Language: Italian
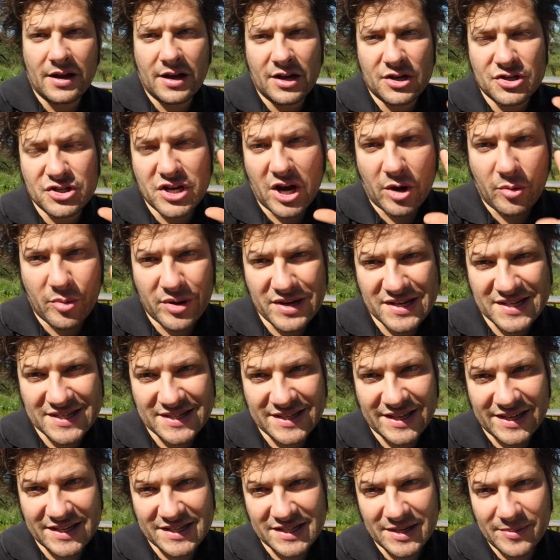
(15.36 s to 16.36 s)
C'è
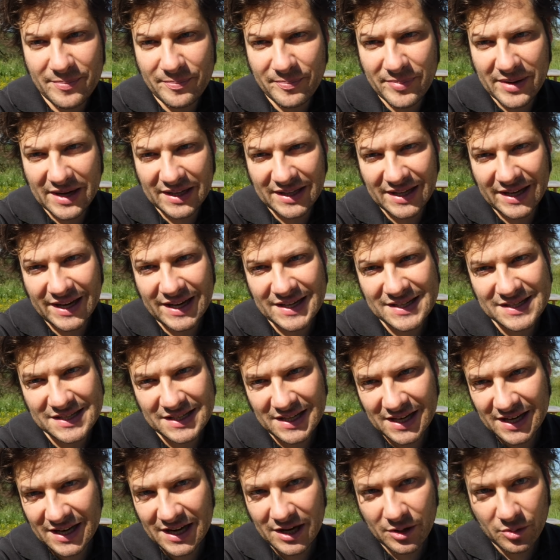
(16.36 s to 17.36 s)
questa simpatica
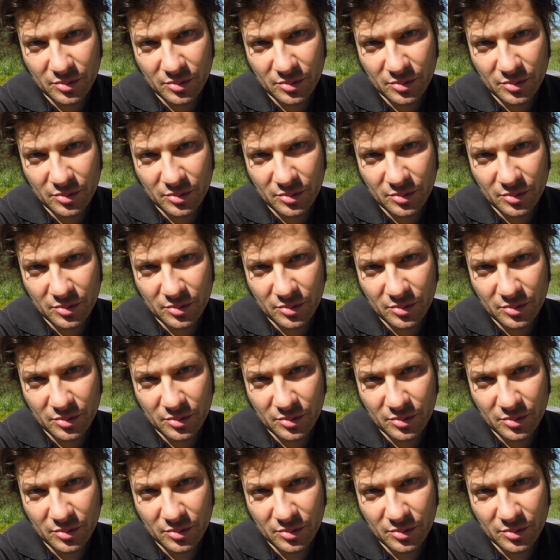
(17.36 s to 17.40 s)
sigla